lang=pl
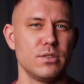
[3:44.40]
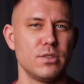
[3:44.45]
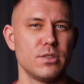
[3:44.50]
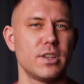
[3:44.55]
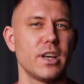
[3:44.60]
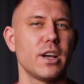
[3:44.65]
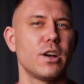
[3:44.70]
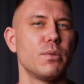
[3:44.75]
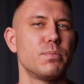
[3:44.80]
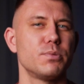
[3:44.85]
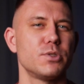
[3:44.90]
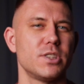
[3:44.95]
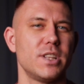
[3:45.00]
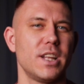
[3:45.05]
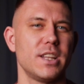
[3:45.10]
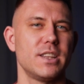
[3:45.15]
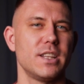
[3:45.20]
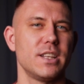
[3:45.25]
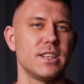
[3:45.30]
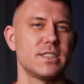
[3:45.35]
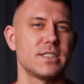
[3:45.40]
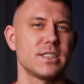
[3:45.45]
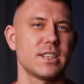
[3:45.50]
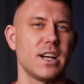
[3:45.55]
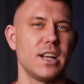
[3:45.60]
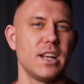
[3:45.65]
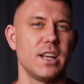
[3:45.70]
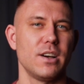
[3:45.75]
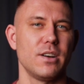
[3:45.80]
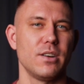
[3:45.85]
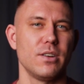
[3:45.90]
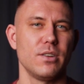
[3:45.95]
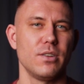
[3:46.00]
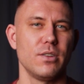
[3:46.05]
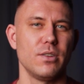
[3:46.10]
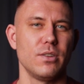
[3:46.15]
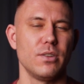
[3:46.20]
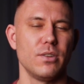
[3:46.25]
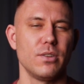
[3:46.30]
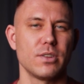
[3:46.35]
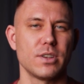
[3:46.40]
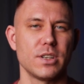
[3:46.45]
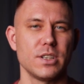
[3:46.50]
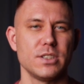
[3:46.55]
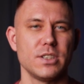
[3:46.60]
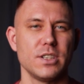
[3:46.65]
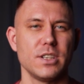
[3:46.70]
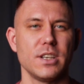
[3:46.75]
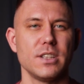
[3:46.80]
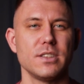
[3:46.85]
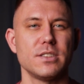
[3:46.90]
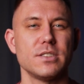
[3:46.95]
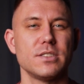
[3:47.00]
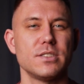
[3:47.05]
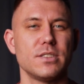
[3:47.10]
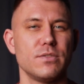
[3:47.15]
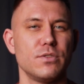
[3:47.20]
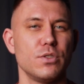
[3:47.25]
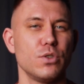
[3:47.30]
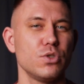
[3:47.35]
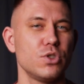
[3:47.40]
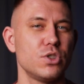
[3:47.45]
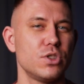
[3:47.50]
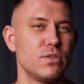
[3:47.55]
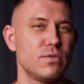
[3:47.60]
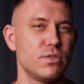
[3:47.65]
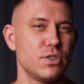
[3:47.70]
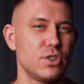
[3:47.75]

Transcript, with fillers: Do tego przydatna jest skala określenia intensywności